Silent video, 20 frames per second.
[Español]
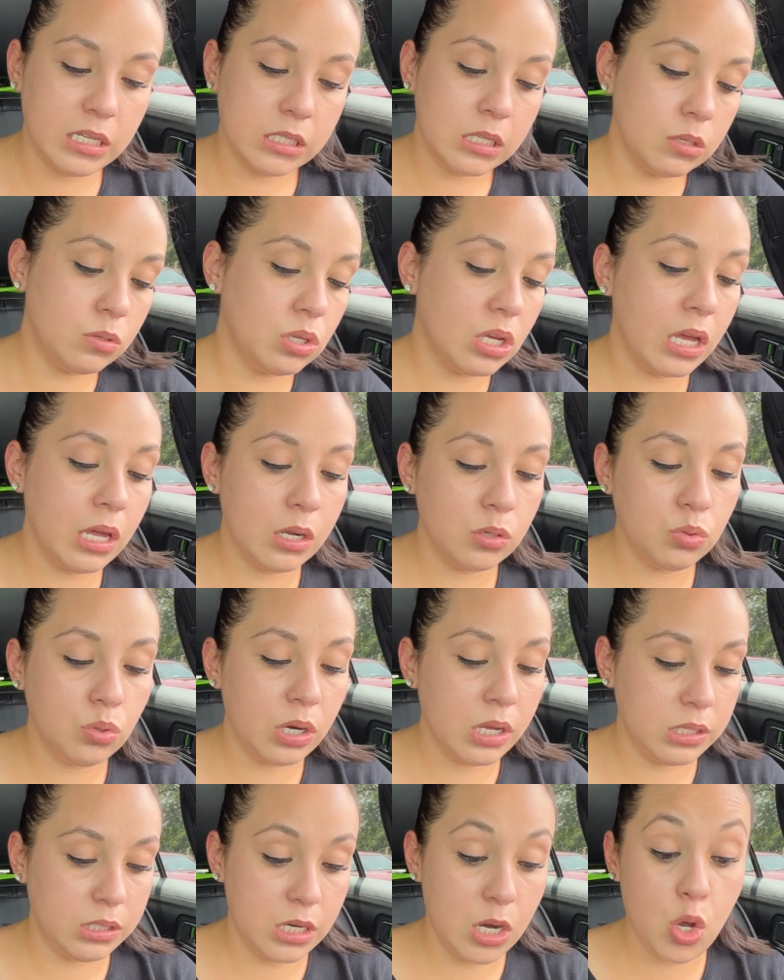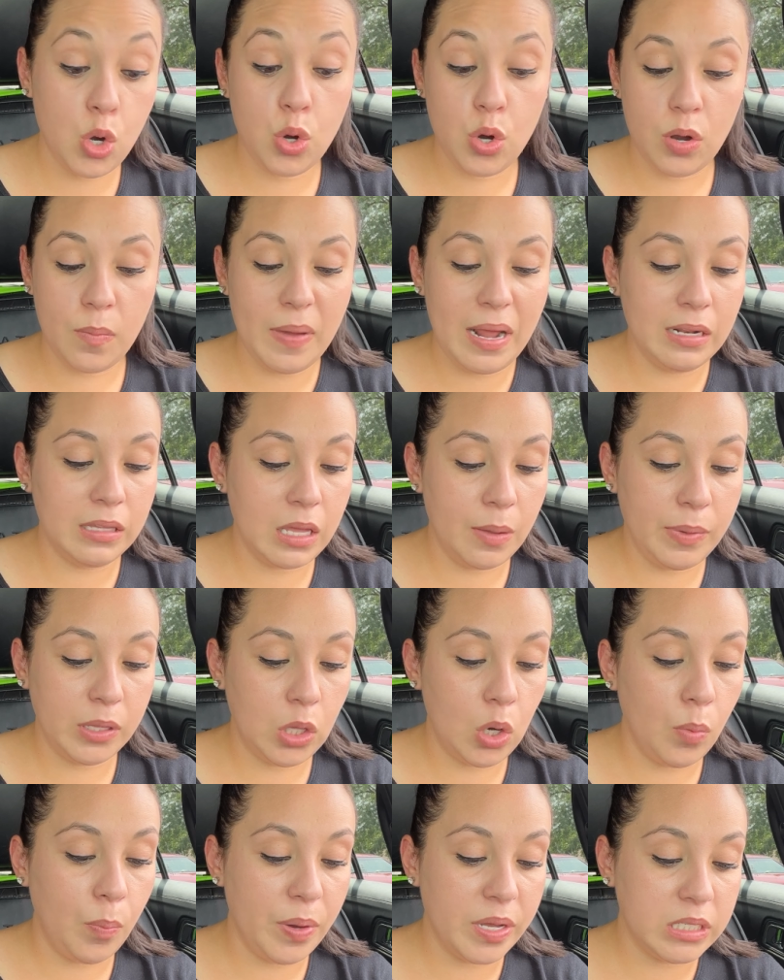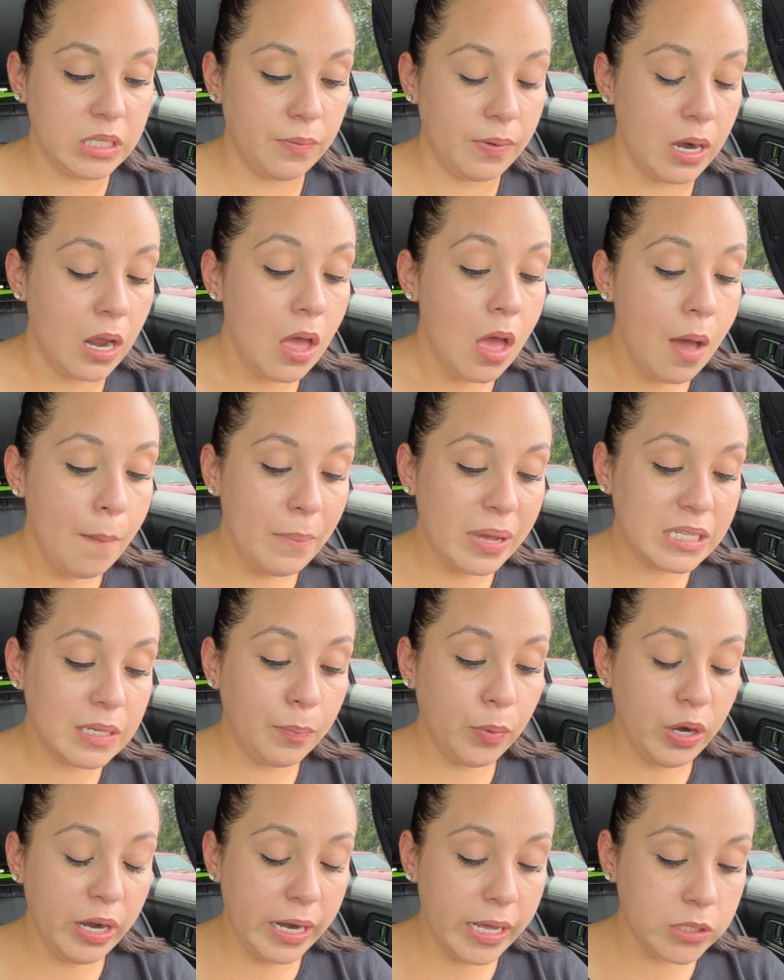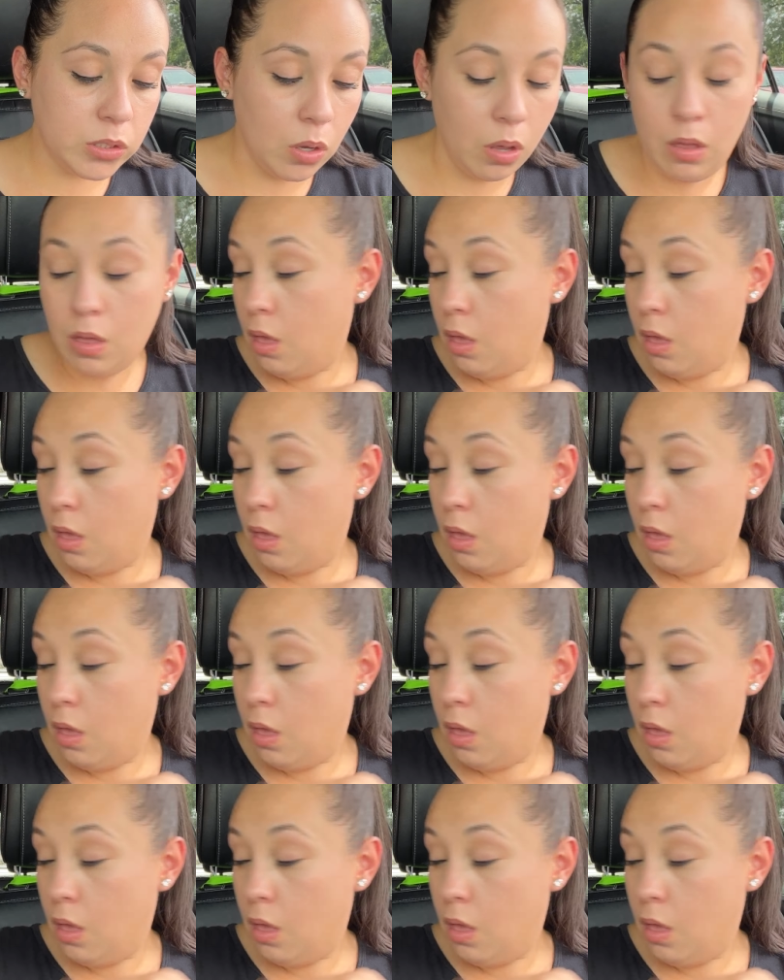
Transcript: eso. Si quieres un rastrillo normal, también te lo puedes llevar. Vas a poner eso.